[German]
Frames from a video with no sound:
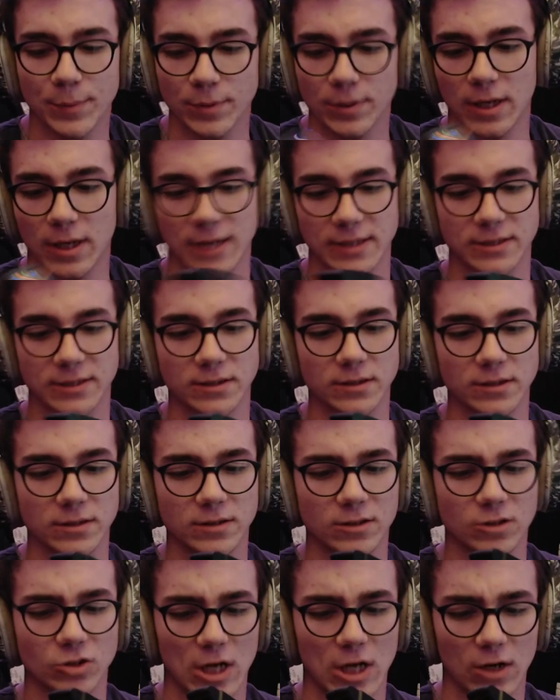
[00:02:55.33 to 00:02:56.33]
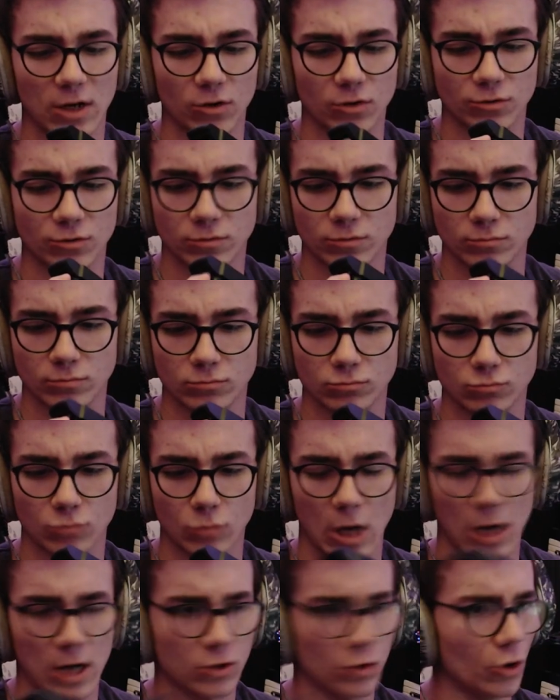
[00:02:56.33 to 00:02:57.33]
hatte Schlag und
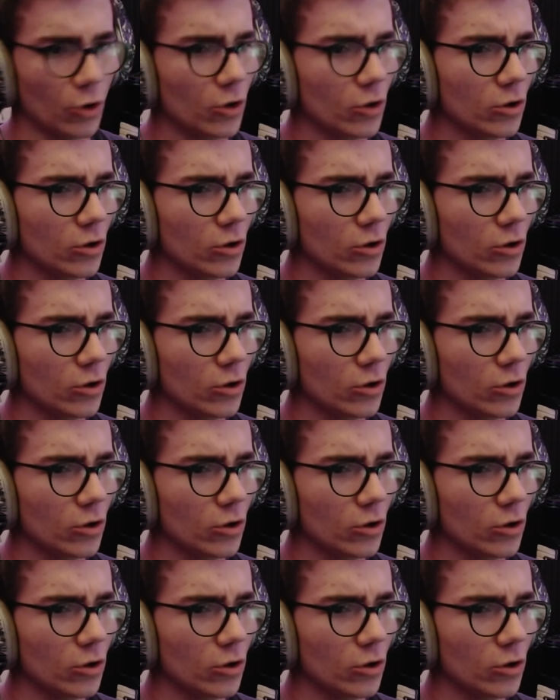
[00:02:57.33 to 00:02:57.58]
8 Euro